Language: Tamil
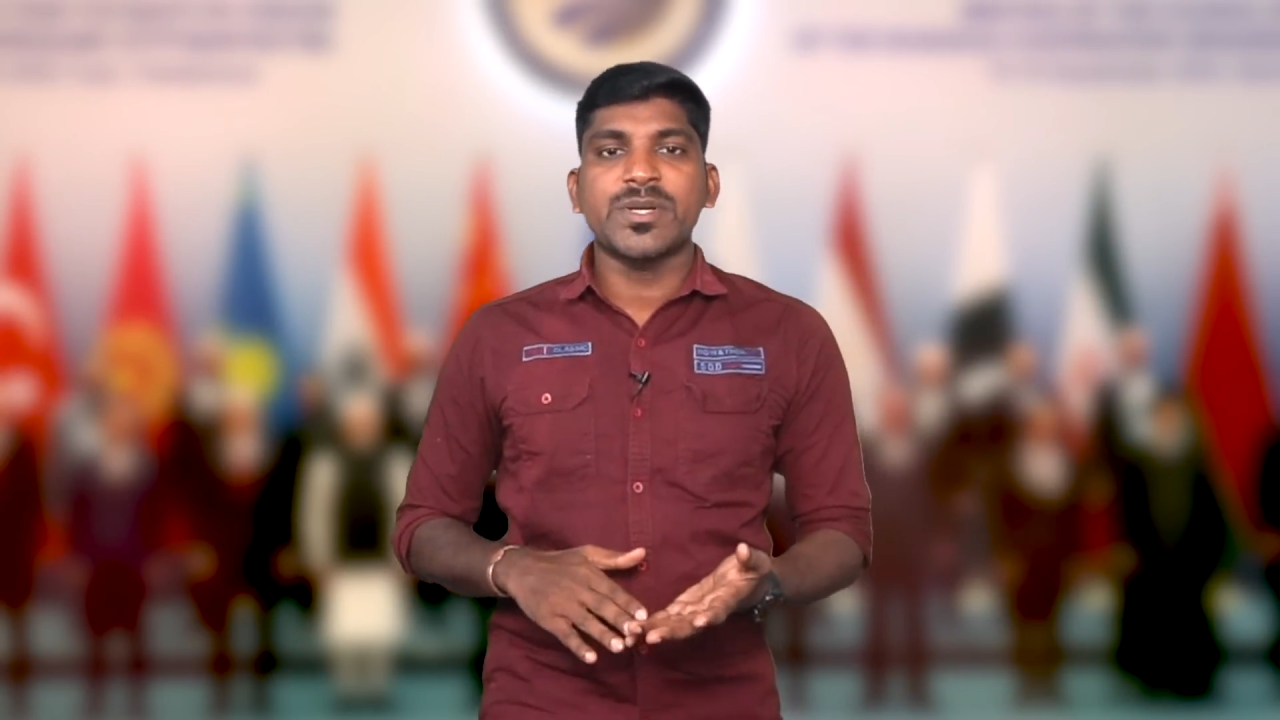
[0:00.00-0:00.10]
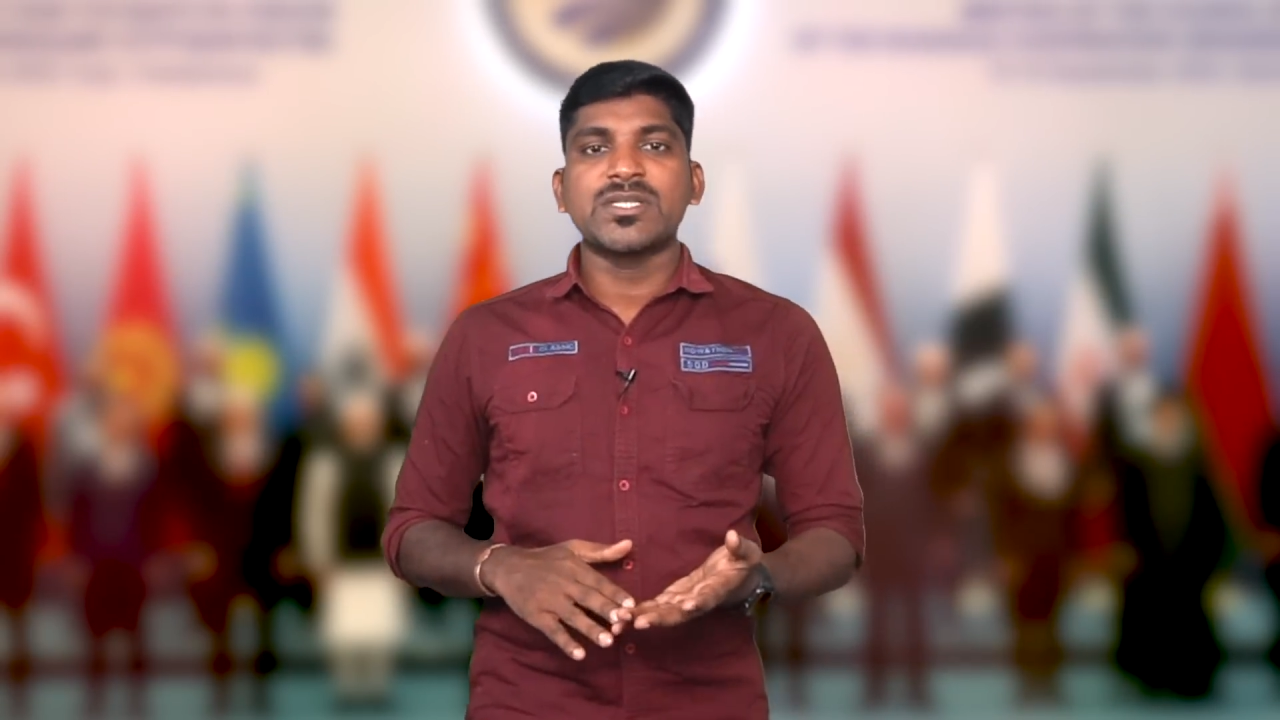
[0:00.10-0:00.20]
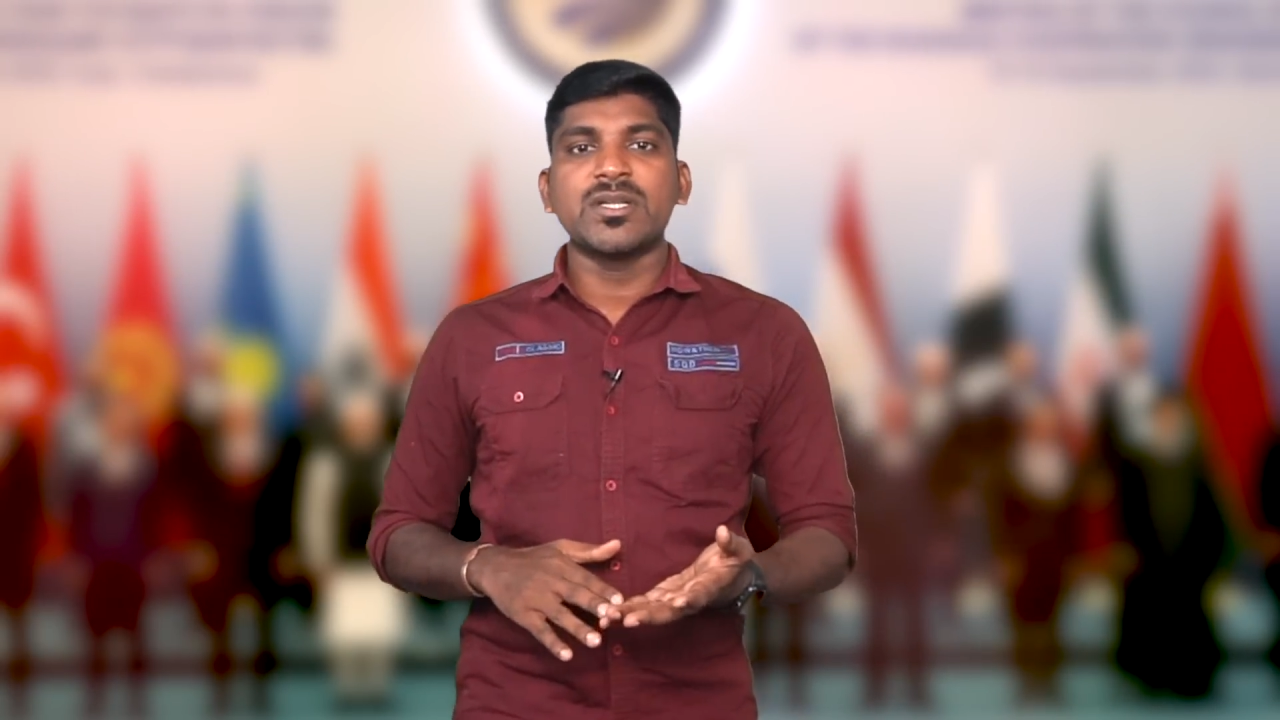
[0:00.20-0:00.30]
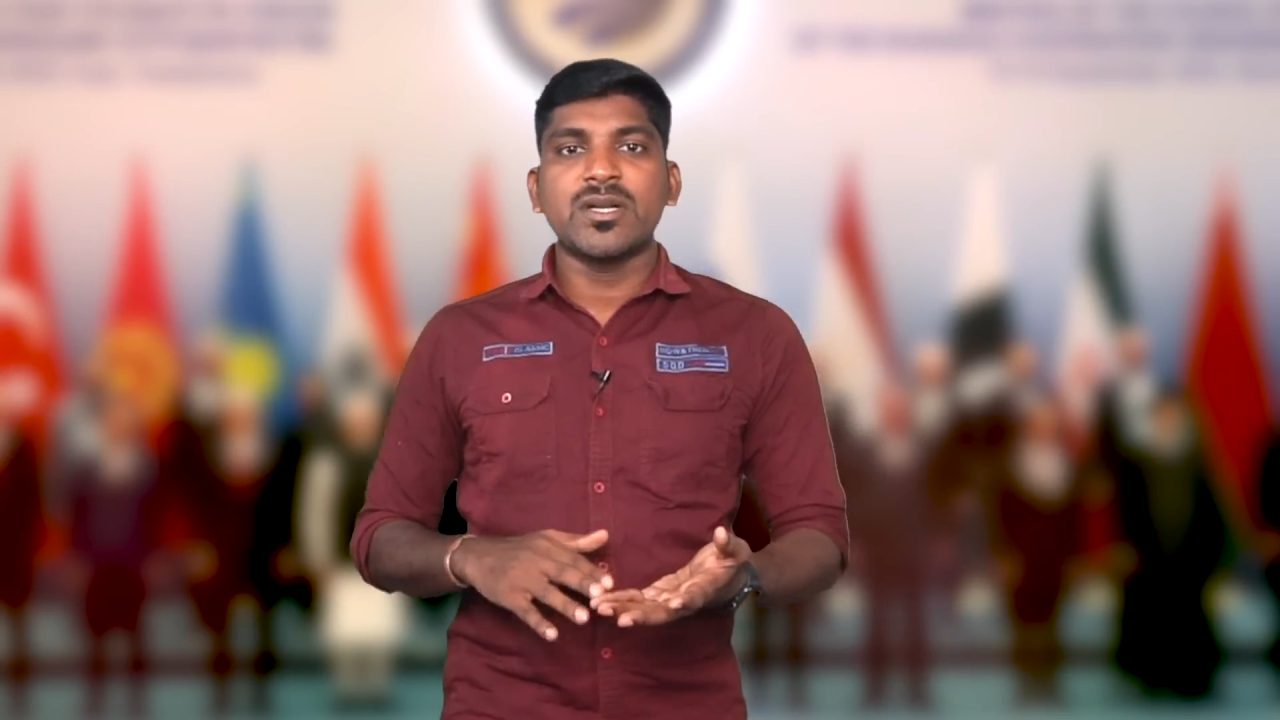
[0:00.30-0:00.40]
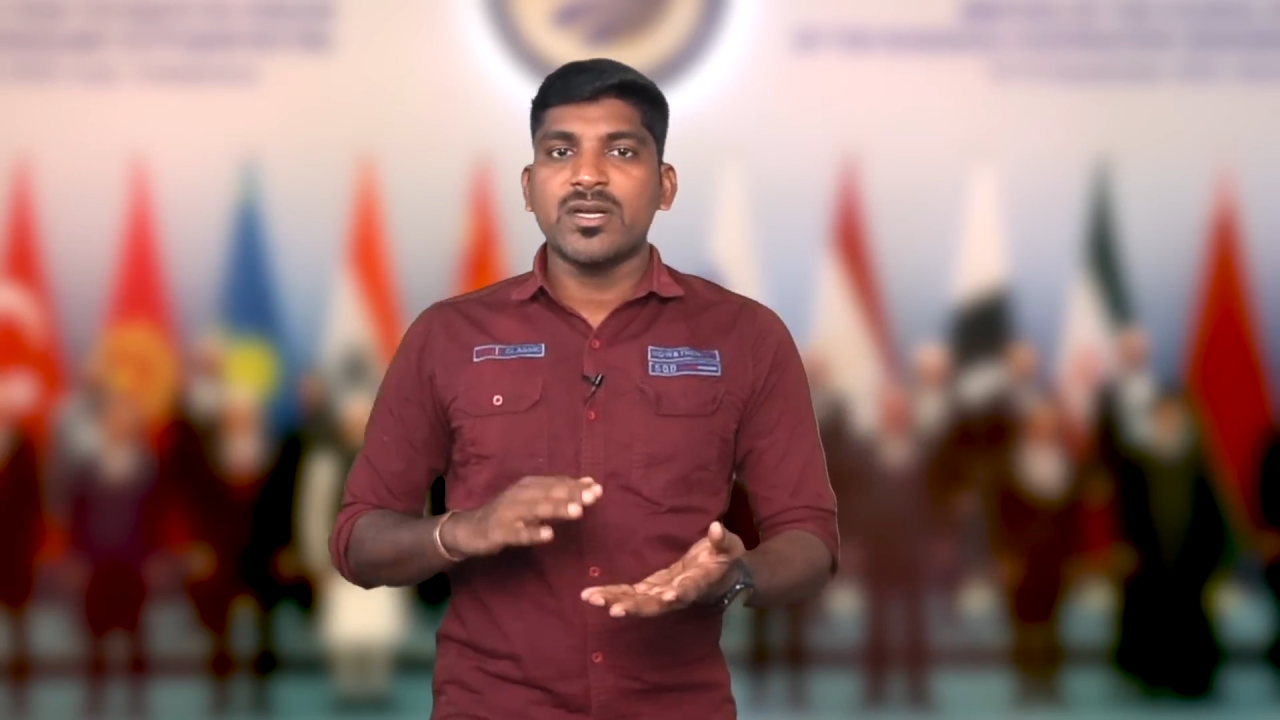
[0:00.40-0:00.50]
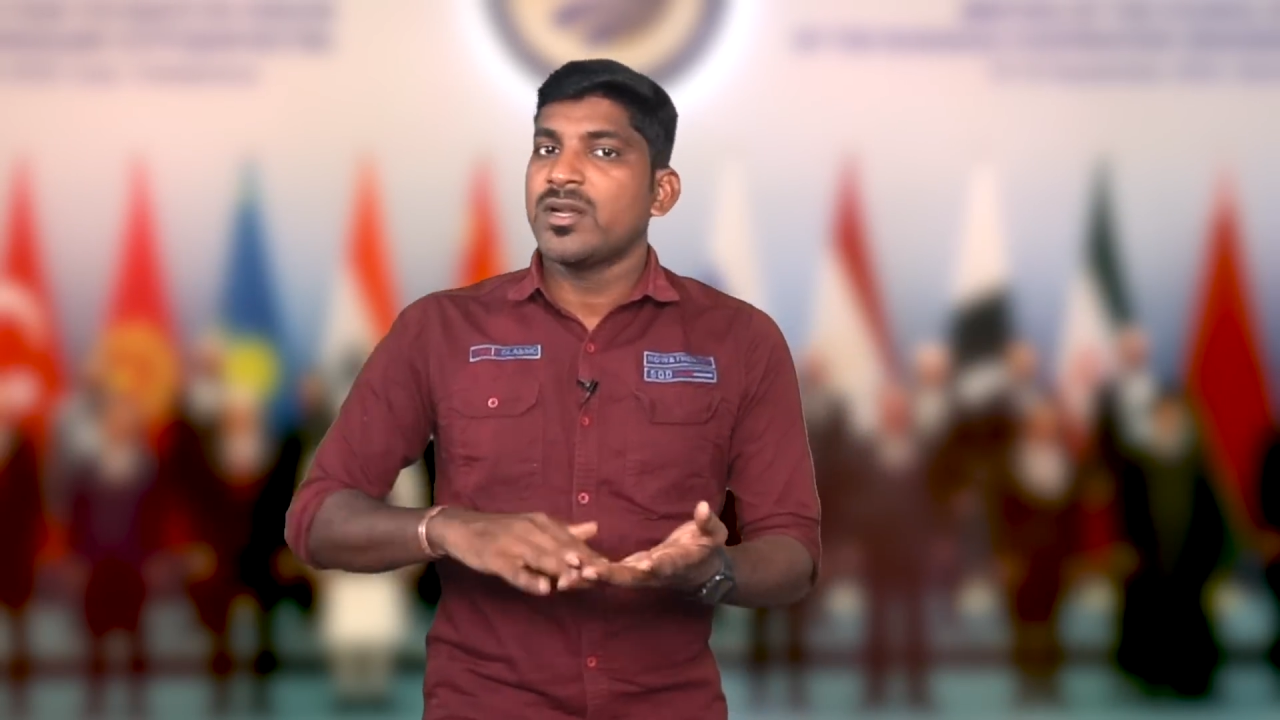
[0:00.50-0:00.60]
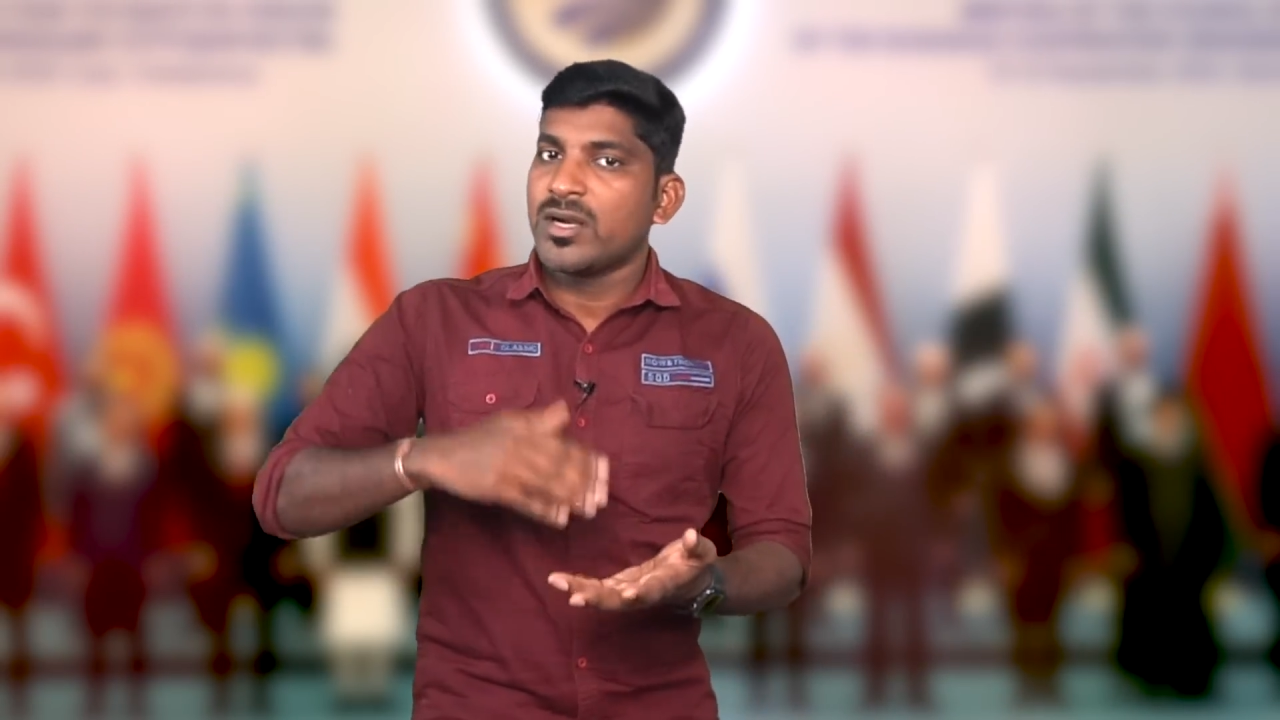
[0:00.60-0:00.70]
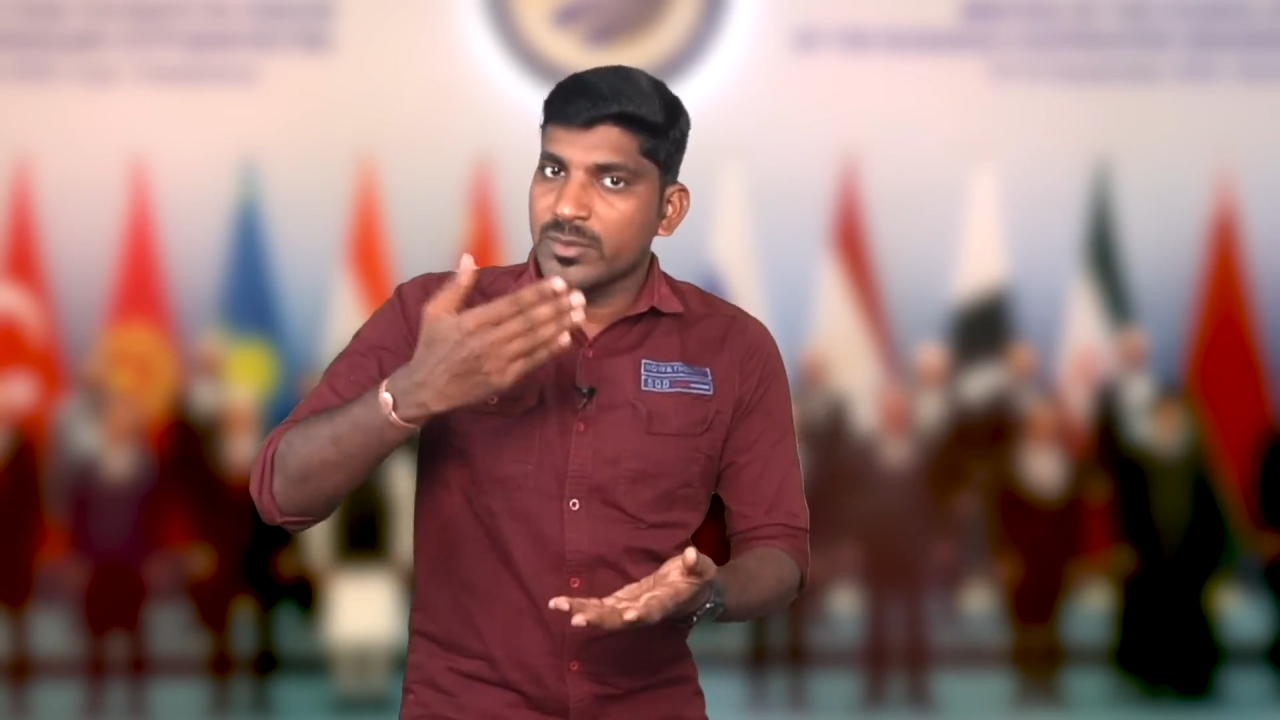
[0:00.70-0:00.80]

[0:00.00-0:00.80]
பிரச்சனை இருக்குது